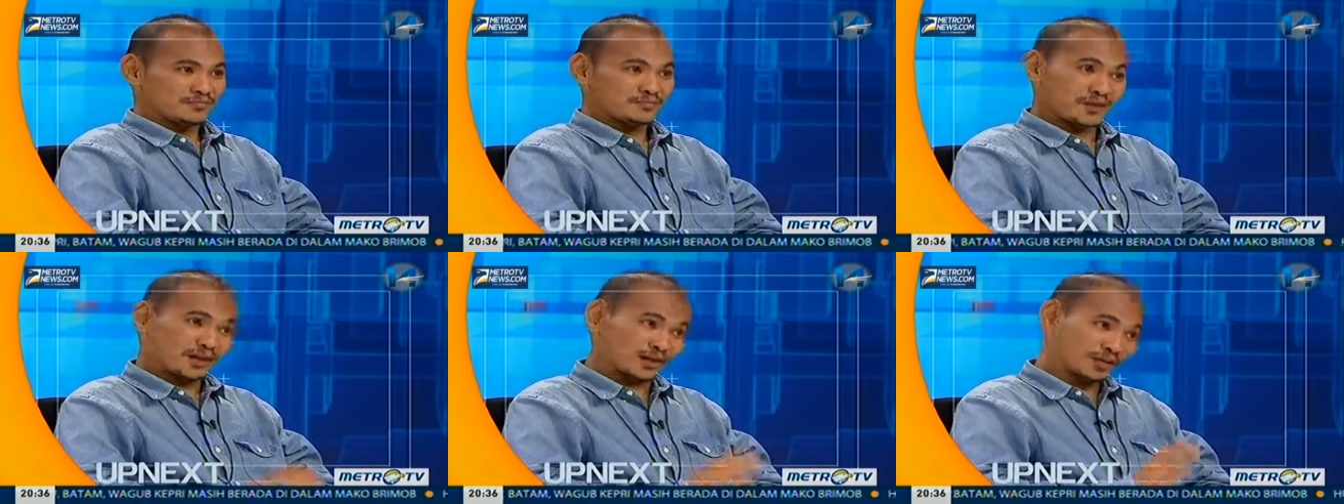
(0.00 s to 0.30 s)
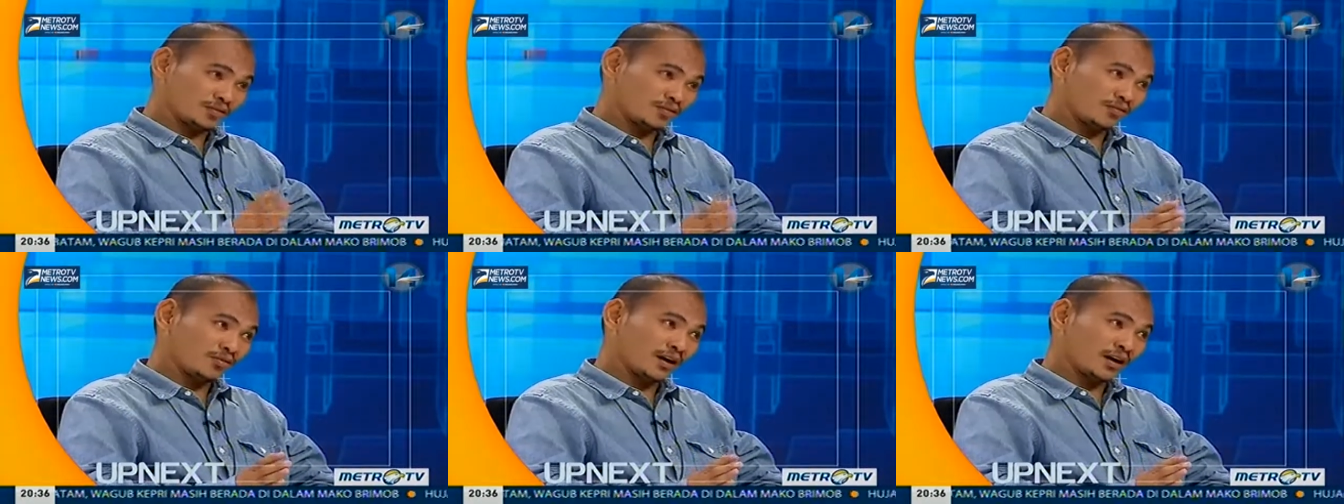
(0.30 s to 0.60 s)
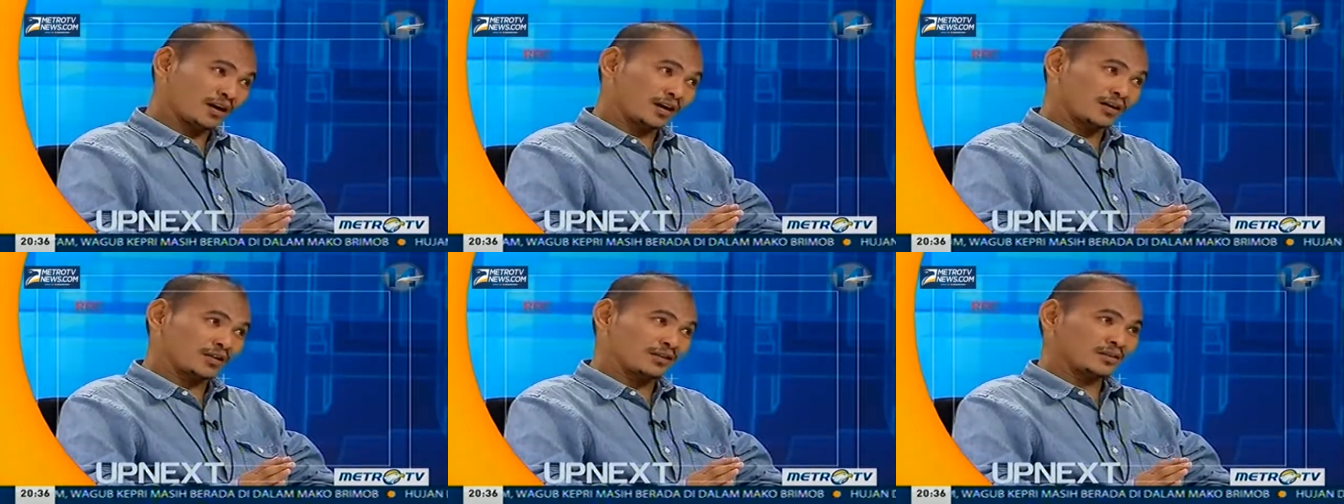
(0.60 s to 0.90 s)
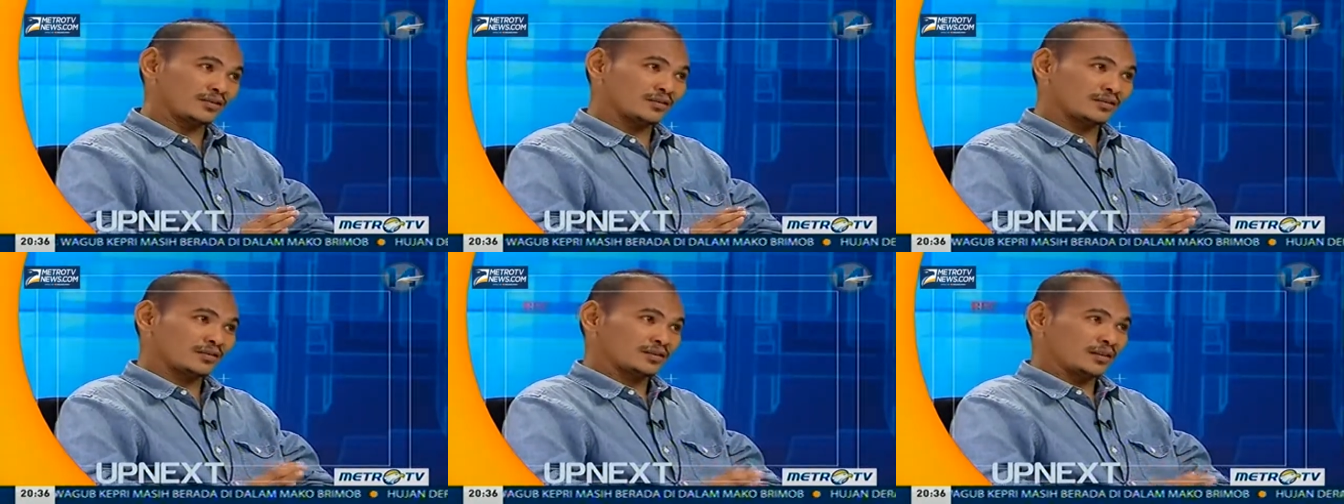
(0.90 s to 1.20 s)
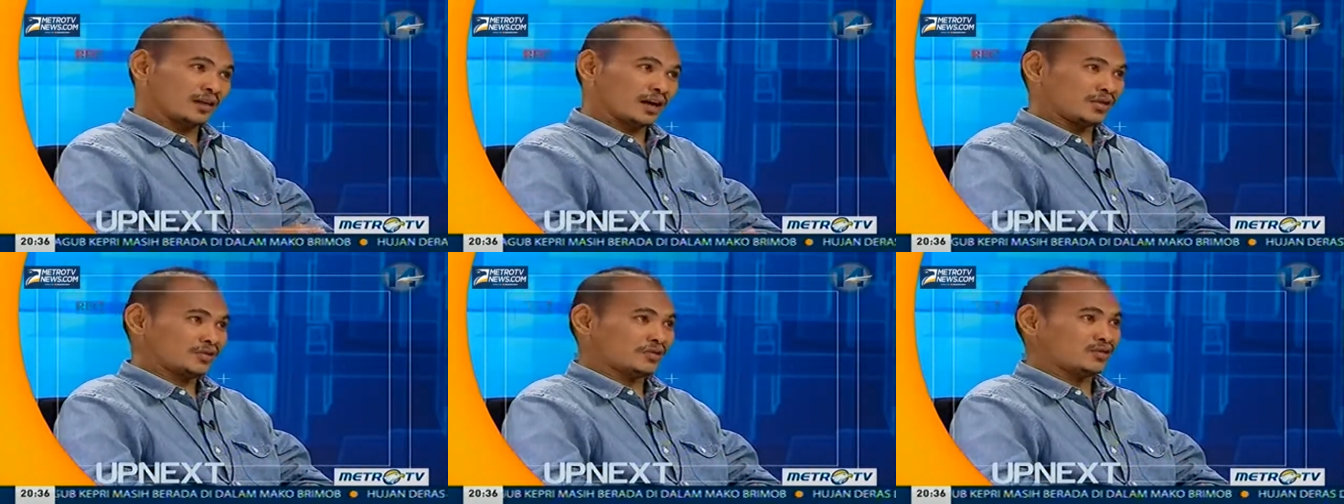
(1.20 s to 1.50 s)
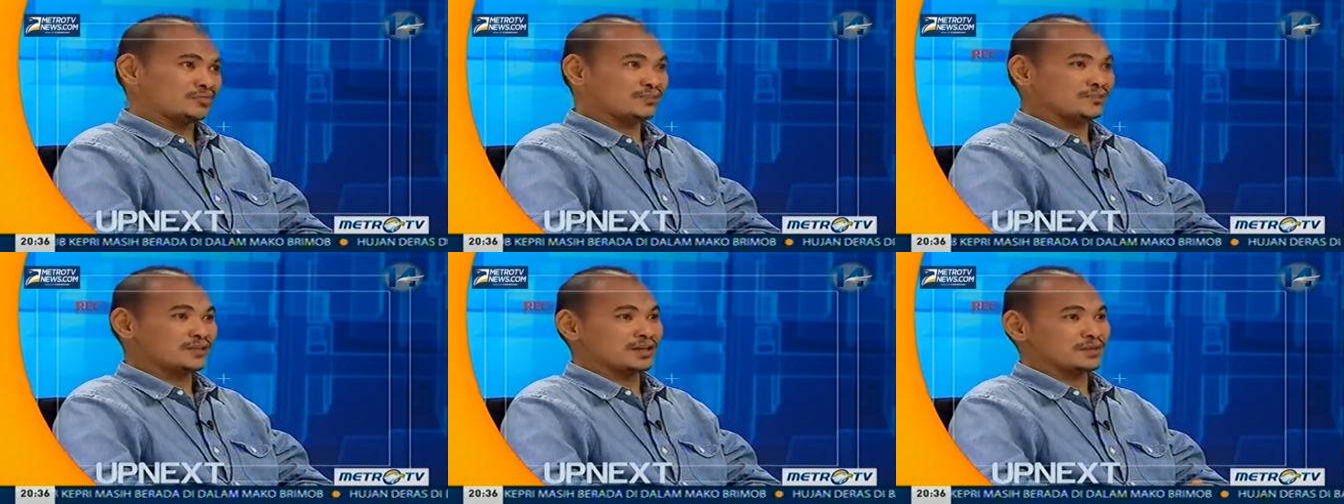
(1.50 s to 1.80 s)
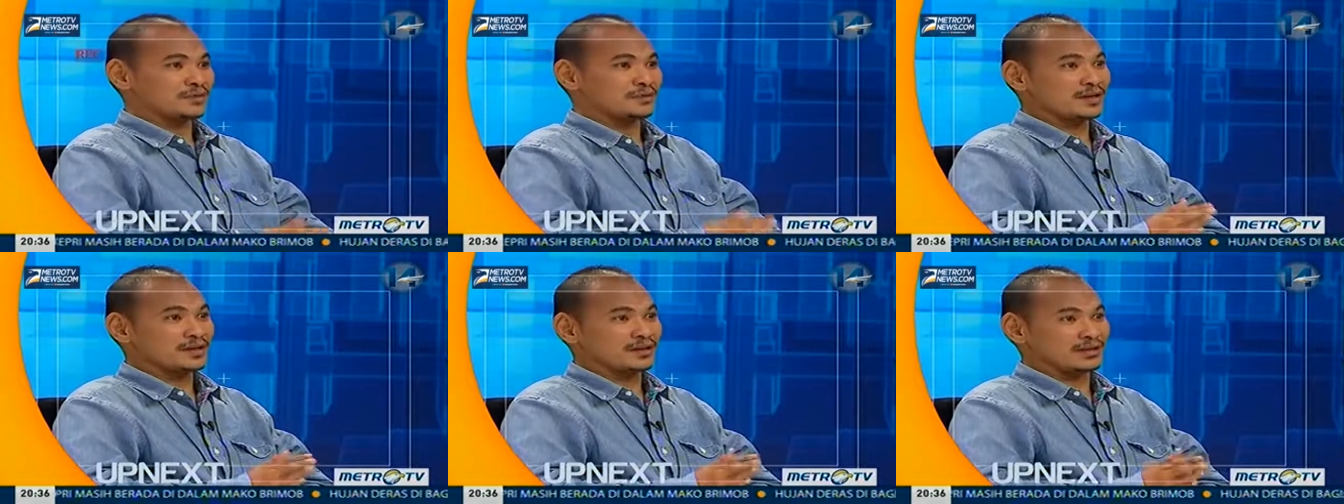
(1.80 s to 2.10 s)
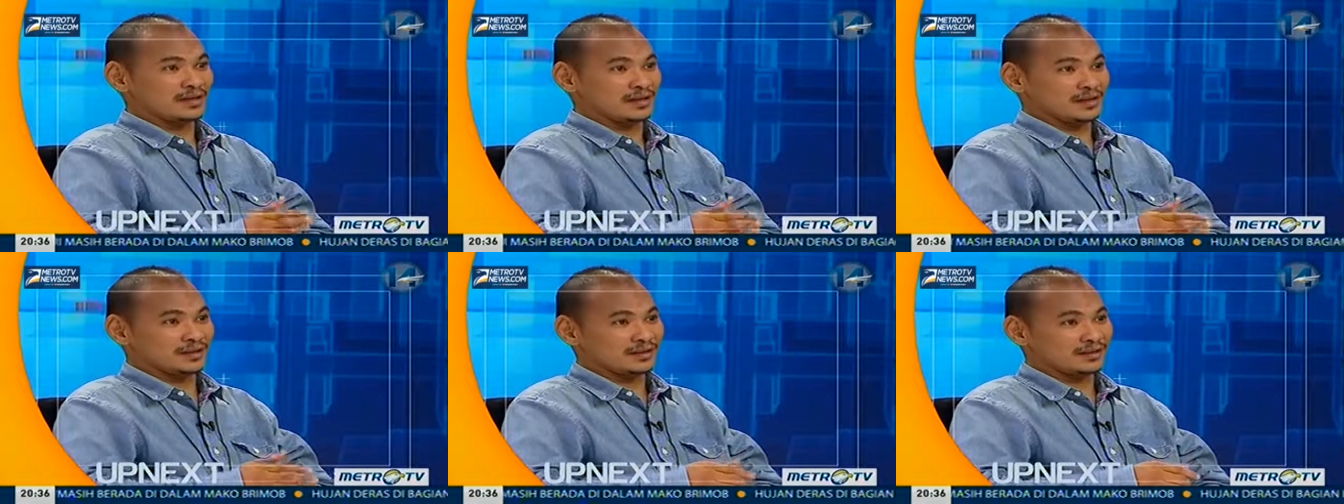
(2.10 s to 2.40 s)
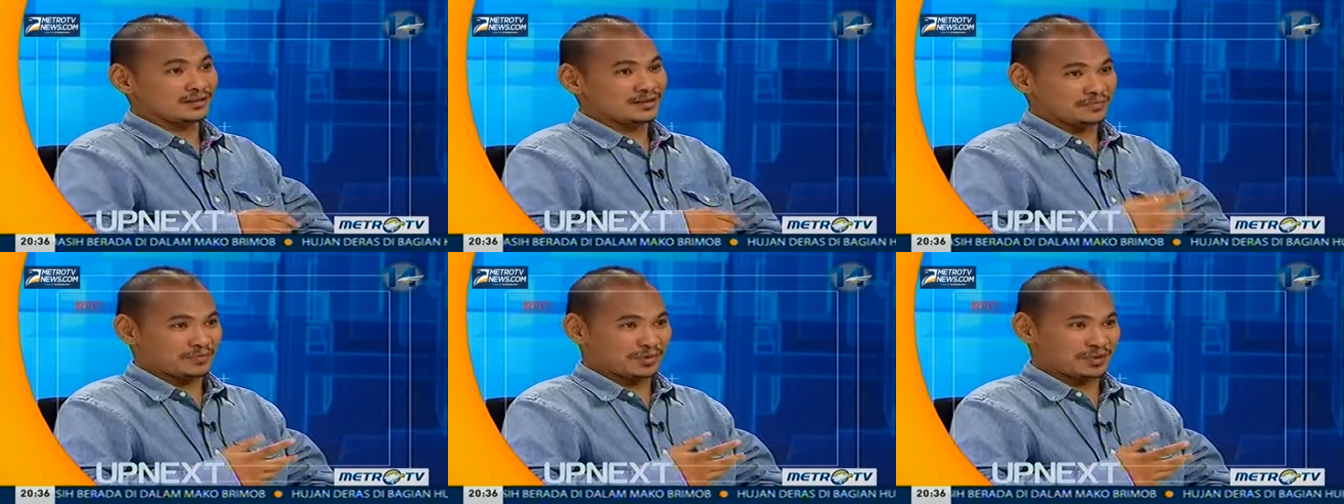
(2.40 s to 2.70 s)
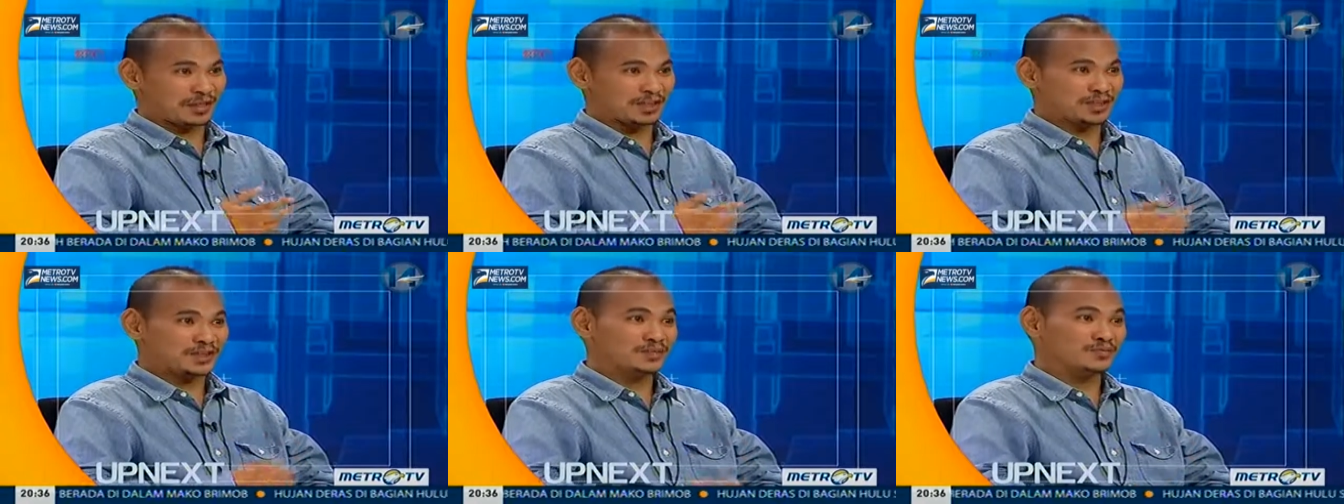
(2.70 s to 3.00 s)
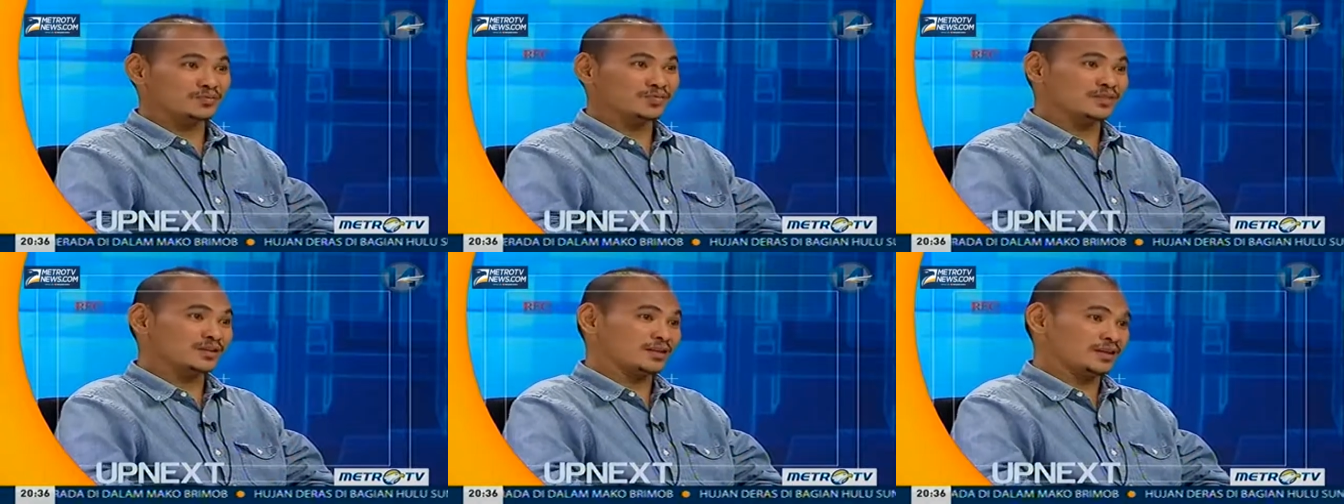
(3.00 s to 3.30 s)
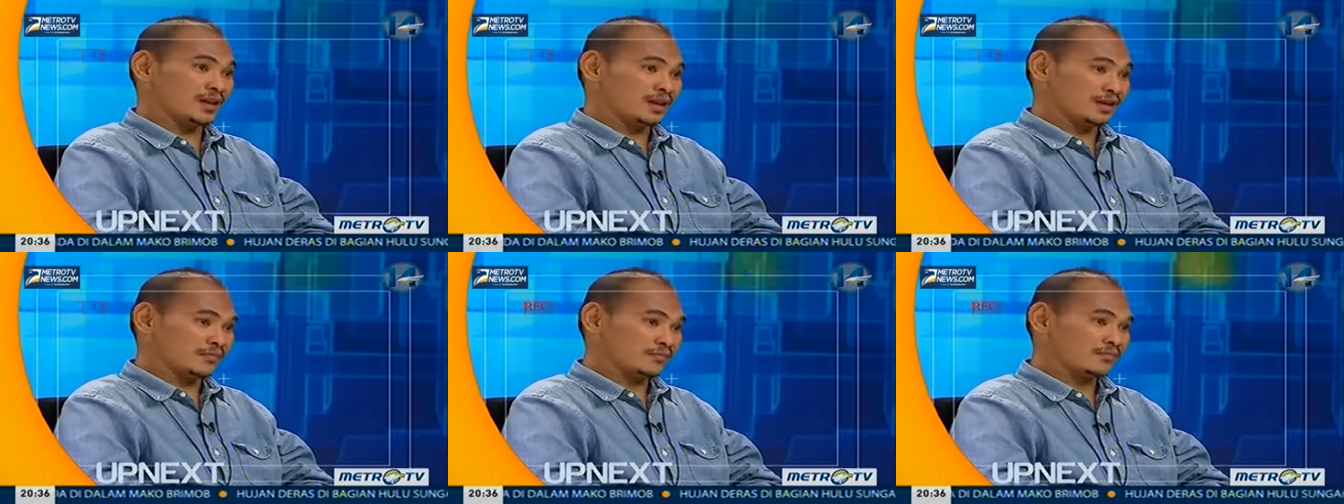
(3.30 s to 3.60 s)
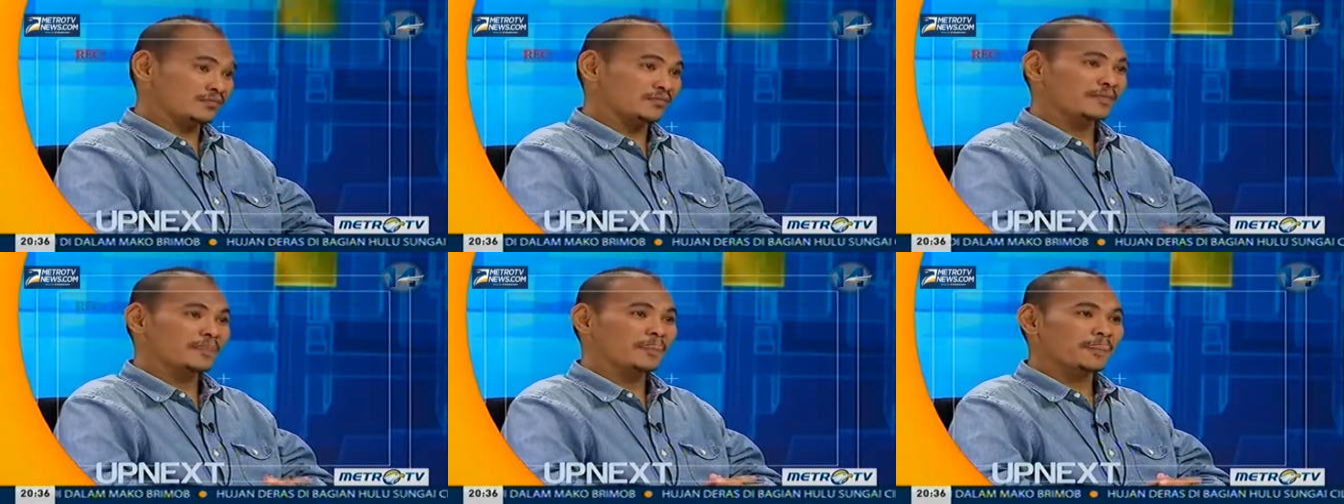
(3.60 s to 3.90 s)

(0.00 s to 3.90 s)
pihak luar atau pihak-pihak yang berkecimpung di dalam